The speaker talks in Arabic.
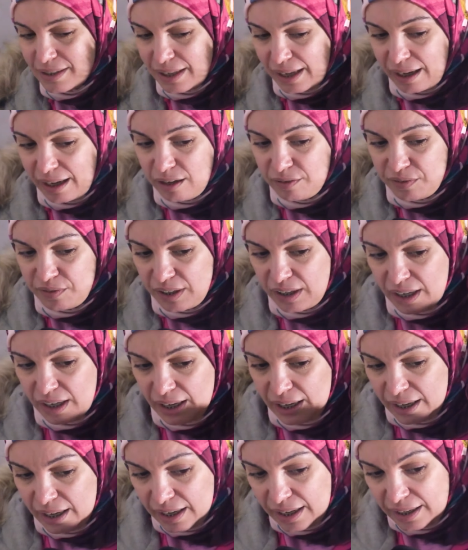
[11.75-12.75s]
الثقافي
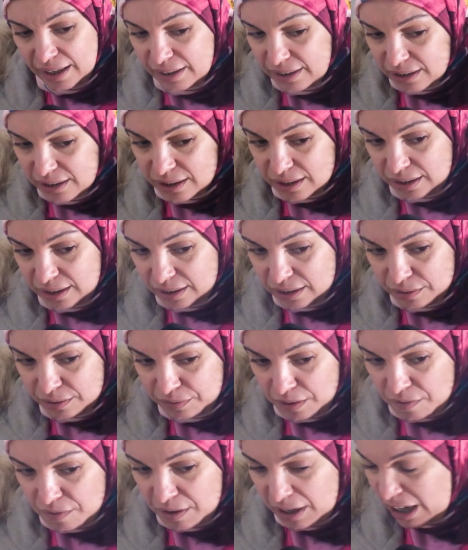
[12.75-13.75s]
آه،
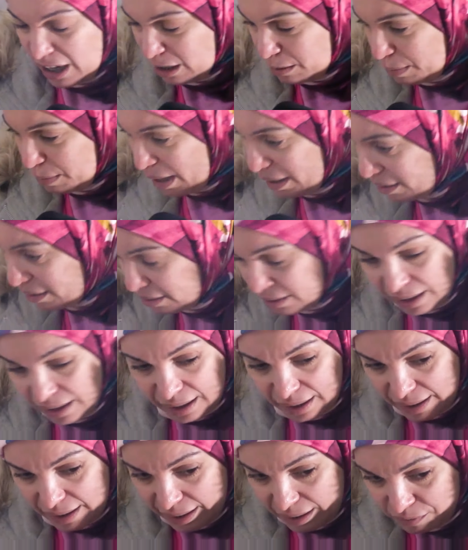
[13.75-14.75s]
يدفى فقط بهذا
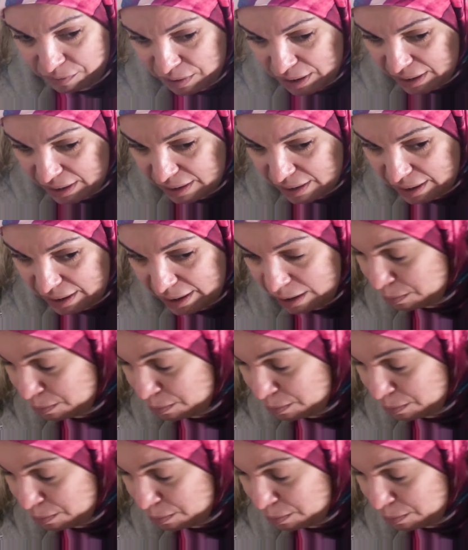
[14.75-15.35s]
النار اللي في هذا